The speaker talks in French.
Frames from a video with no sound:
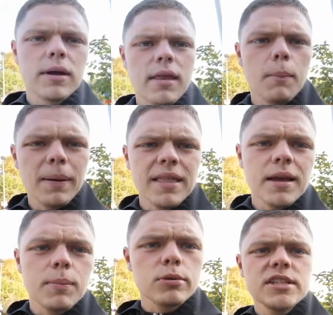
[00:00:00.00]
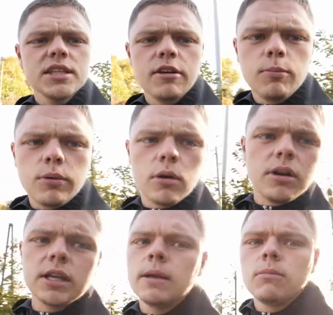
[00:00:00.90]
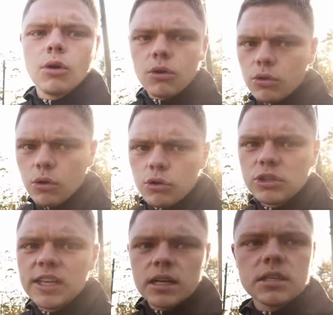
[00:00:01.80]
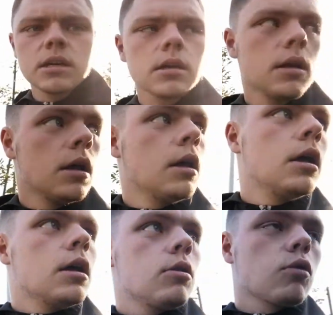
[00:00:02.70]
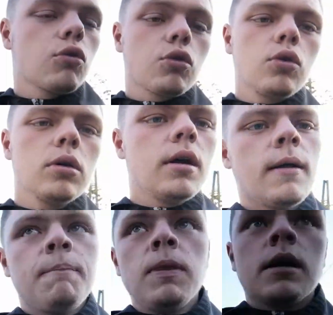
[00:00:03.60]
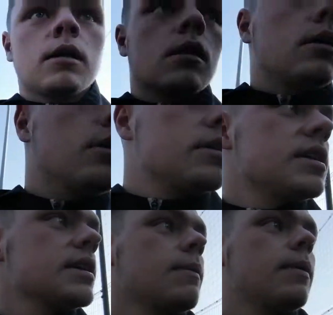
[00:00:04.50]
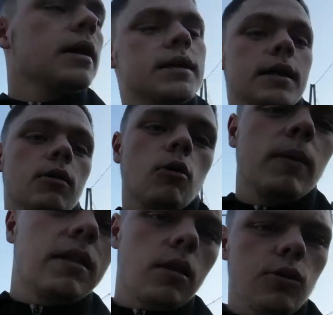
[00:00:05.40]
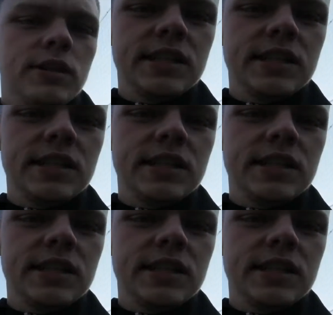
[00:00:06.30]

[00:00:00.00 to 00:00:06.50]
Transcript: été pas très positifs pour l'équipe de, de, Rudy Garcia. Donc du coup, ça serait bien qu'ils remettent une